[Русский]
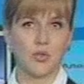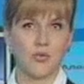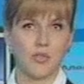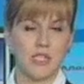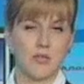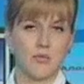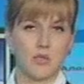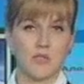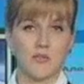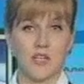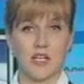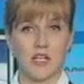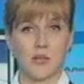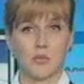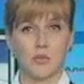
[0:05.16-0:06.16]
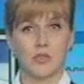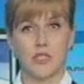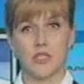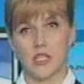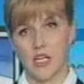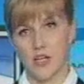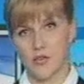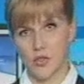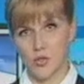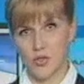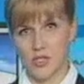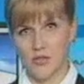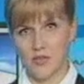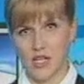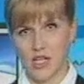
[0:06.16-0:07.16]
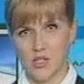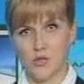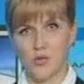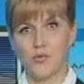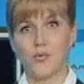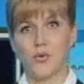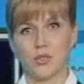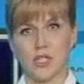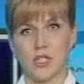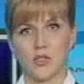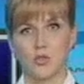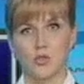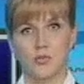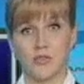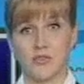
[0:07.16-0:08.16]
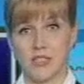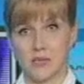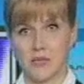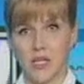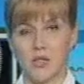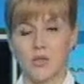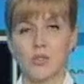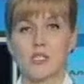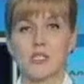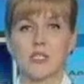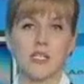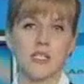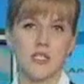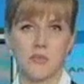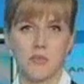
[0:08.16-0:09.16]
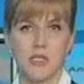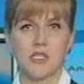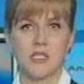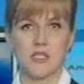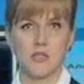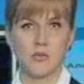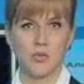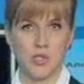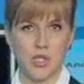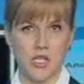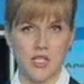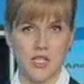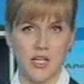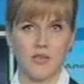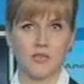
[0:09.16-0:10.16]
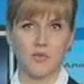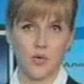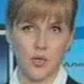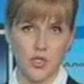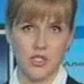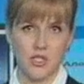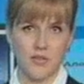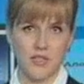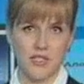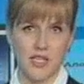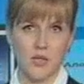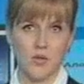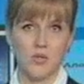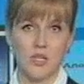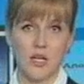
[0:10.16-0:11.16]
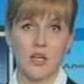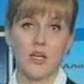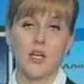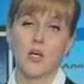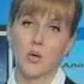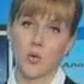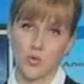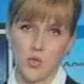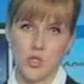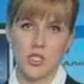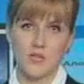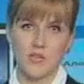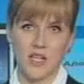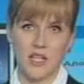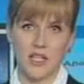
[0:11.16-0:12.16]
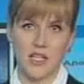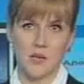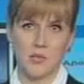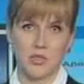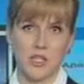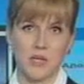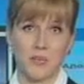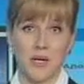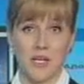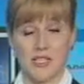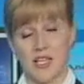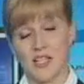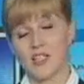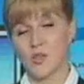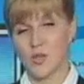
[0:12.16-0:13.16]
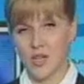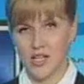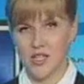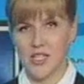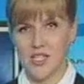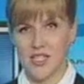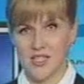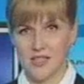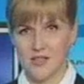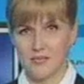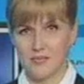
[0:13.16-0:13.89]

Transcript: выставку своих работ, открывшуюся в городском фотоклубе. В этом году из 170 участников Творческого союза художественные наработки показали только 10.